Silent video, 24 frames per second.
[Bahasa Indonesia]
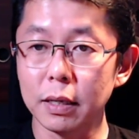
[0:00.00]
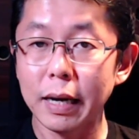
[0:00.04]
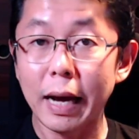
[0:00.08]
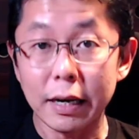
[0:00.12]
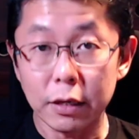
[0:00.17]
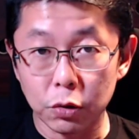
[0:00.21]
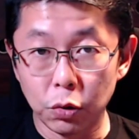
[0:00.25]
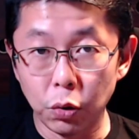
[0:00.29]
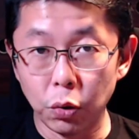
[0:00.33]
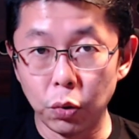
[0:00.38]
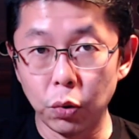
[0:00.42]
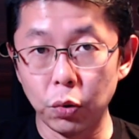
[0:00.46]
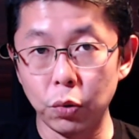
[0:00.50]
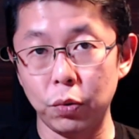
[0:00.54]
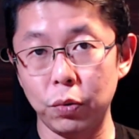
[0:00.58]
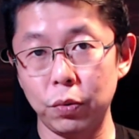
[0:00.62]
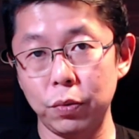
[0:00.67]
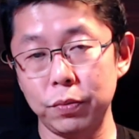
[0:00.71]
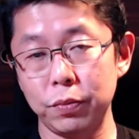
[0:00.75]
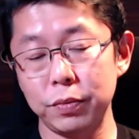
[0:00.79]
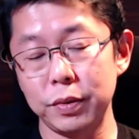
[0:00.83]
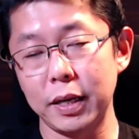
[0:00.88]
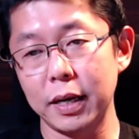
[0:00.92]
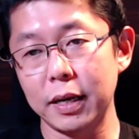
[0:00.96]
kargo
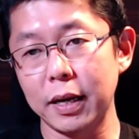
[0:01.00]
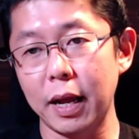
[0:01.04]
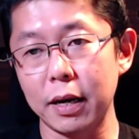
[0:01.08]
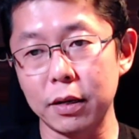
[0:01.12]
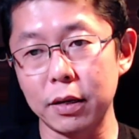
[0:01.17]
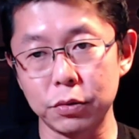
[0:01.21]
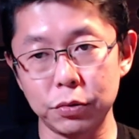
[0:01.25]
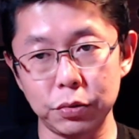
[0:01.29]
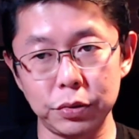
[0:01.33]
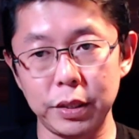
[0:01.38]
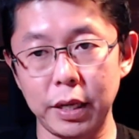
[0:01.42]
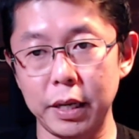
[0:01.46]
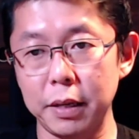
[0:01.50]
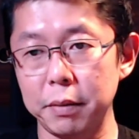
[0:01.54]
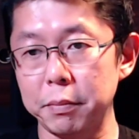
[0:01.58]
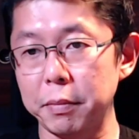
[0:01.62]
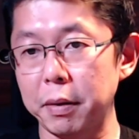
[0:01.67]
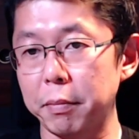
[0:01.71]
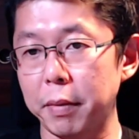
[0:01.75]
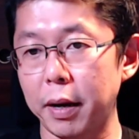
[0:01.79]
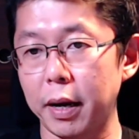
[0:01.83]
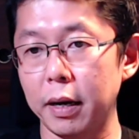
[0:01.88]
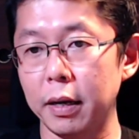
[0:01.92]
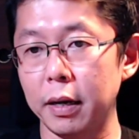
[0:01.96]
ya kargonya
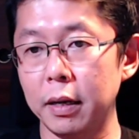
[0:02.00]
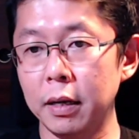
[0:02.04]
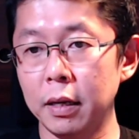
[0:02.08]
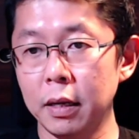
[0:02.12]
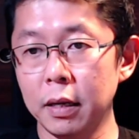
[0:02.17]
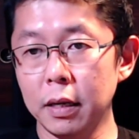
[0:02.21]
memang